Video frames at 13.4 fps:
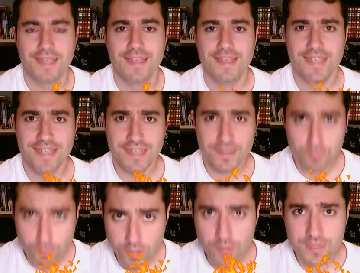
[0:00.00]
Y
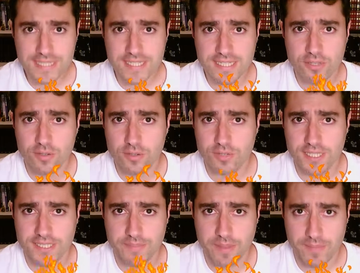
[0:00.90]
muy buenas a todos
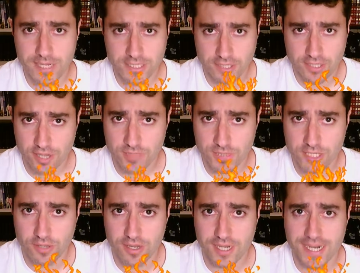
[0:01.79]
jóvenes y bienvenidos a otro
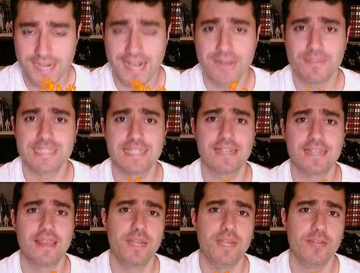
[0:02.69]
episodio del canal Maestro
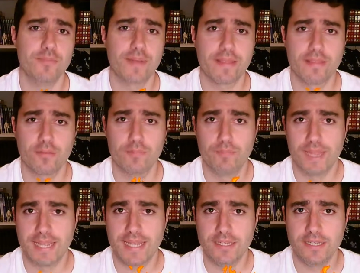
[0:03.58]
de Minium para hacer un
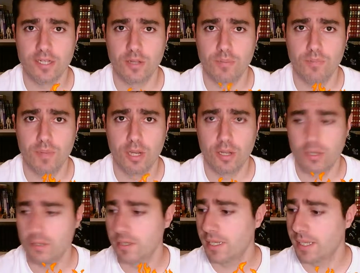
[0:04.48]
pequeño
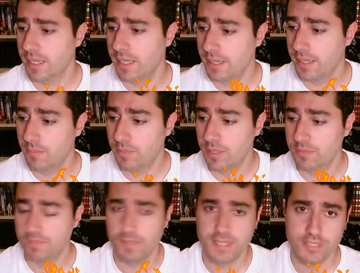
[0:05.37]
blog eh,
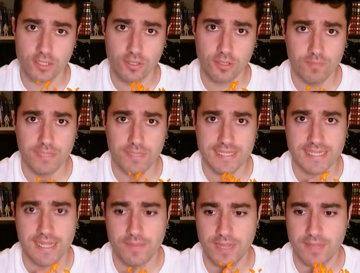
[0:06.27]
Bueno, esto
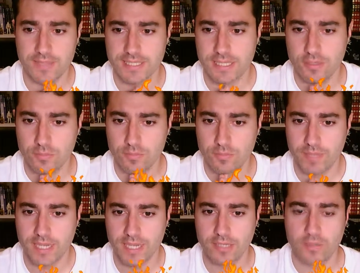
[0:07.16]
básicamente va a ser
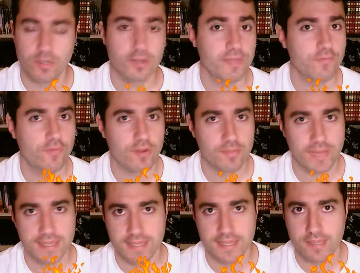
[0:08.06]
un pequeño blog
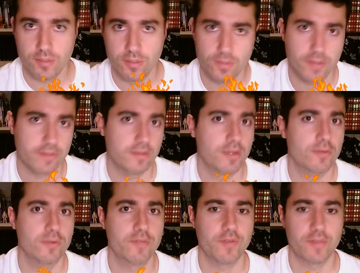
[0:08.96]
informativo, por decirlo de
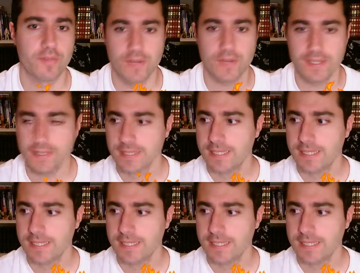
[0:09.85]
alguna forma, ¿vale?